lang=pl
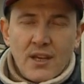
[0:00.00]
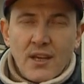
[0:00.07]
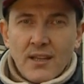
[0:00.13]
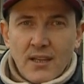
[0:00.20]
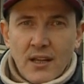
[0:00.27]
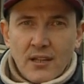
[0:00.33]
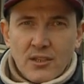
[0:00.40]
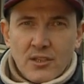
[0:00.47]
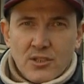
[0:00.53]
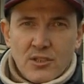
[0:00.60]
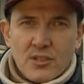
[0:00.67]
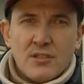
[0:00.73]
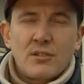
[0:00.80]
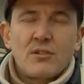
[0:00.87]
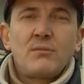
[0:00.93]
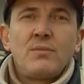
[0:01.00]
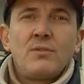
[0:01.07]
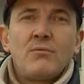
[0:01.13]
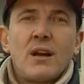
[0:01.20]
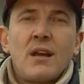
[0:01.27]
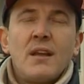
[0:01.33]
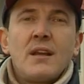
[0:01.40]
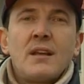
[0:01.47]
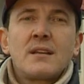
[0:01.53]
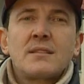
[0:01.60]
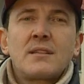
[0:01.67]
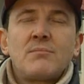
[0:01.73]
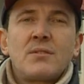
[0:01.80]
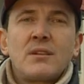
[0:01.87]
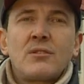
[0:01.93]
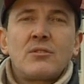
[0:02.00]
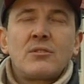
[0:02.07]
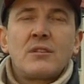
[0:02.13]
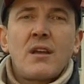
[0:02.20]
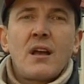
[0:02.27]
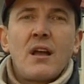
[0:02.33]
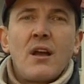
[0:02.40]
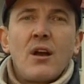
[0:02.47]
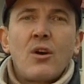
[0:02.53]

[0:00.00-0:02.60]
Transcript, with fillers: Tak też zrobiła. Następnego dnia,